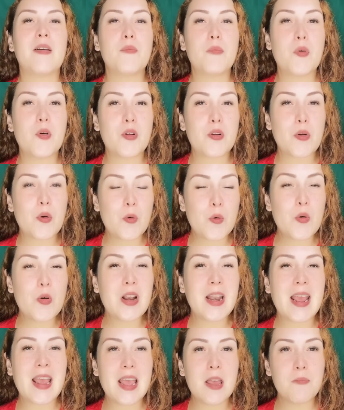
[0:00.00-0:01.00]
por
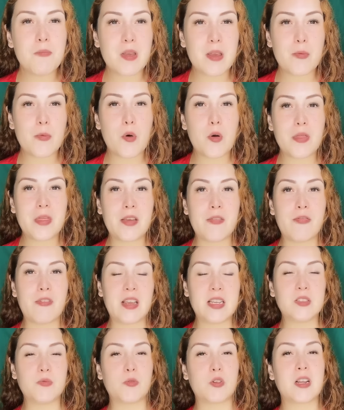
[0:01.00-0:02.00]
un en vivo de
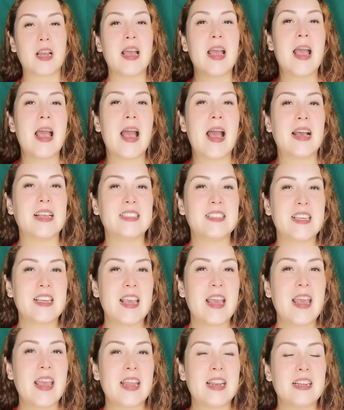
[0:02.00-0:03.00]
Facebook. Así
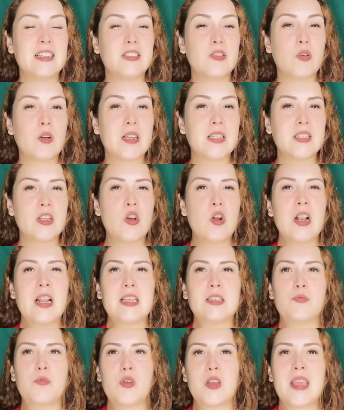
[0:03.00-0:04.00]
que en esta ocasión
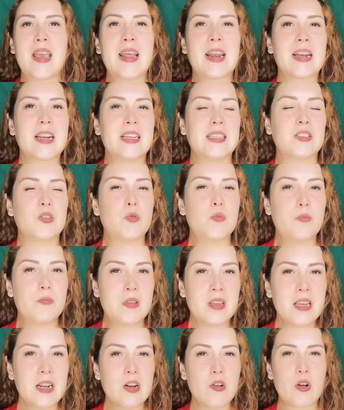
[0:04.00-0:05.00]
les voy a
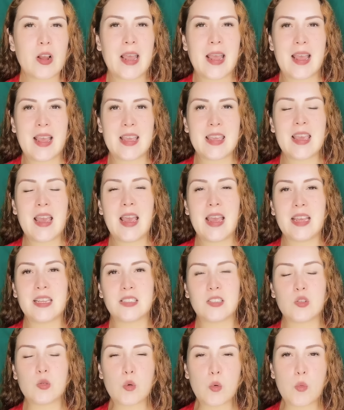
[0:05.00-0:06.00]
resumir lo que ella
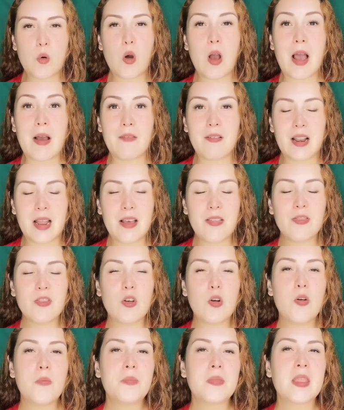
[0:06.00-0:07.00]
estuvo
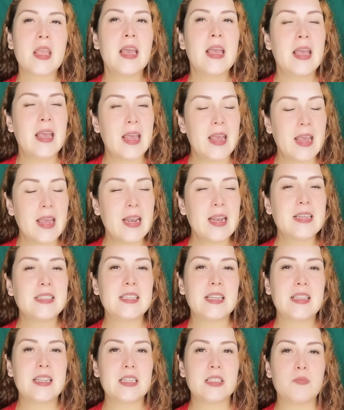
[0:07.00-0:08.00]
hablando en
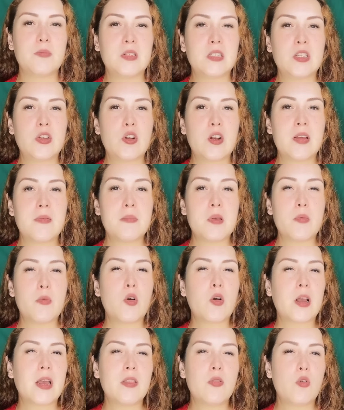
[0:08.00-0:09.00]
esa transmisión en
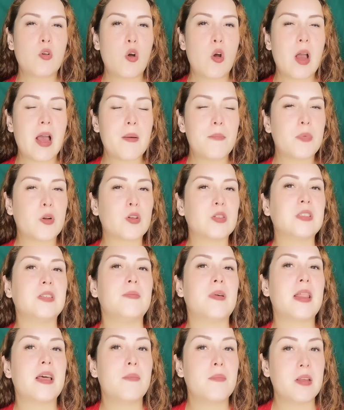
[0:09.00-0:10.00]
vivo que duró
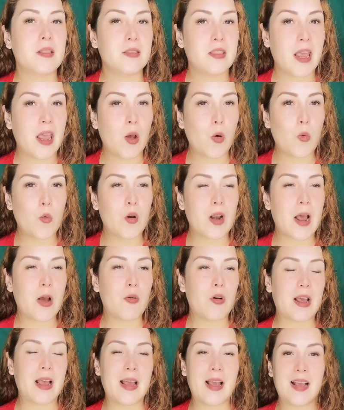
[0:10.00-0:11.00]
aproximadamente una
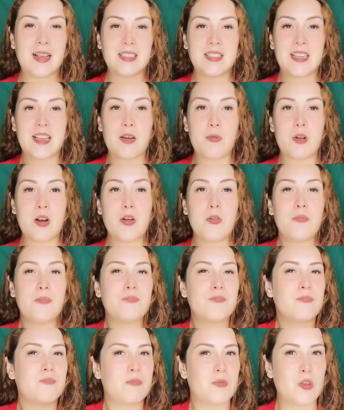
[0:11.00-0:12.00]
hora. Así que bueno,
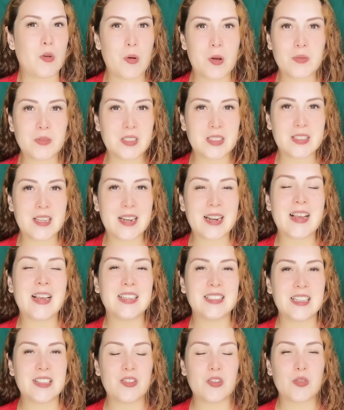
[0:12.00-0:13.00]
no vamos a hacer
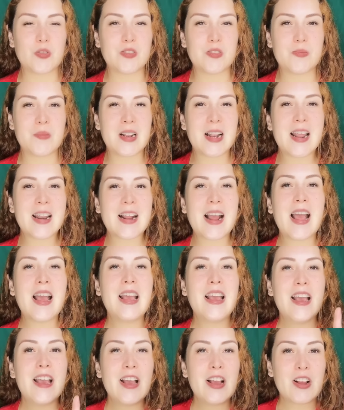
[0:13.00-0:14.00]
esta introducción más larga,
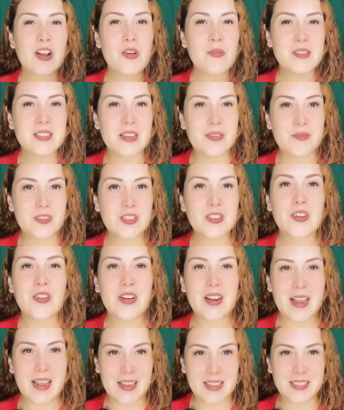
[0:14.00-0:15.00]
comencemos
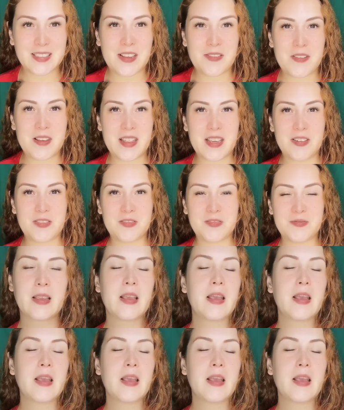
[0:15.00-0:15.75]
con este video.